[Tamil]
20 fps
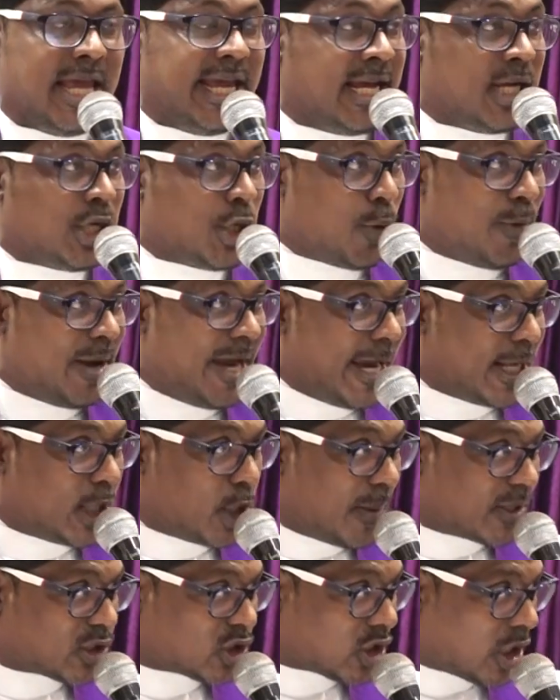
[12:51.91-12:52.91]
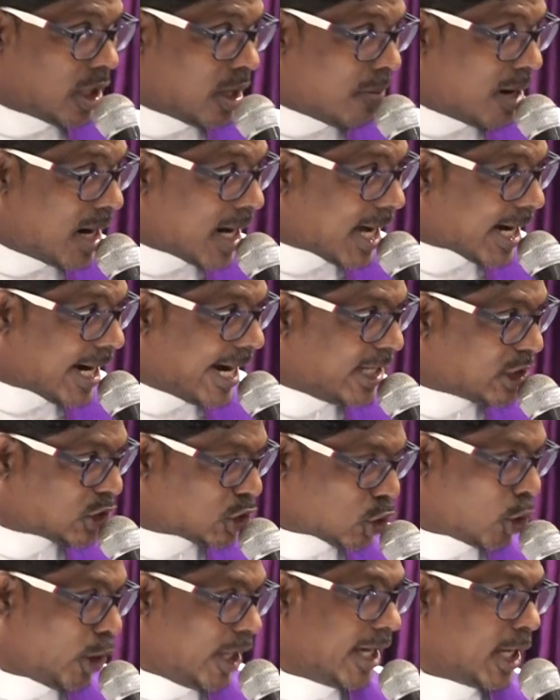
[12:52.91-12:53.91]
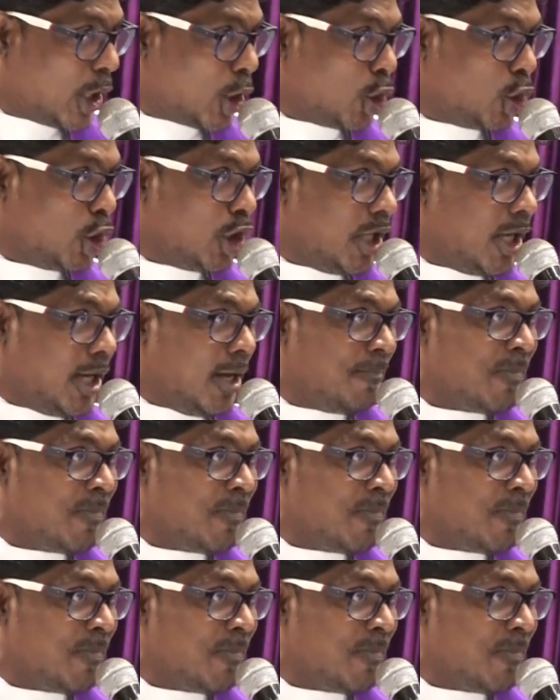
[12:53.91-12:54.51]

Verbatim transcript: என்று வேதவசனம் அழகாய் சொல்லுகிறது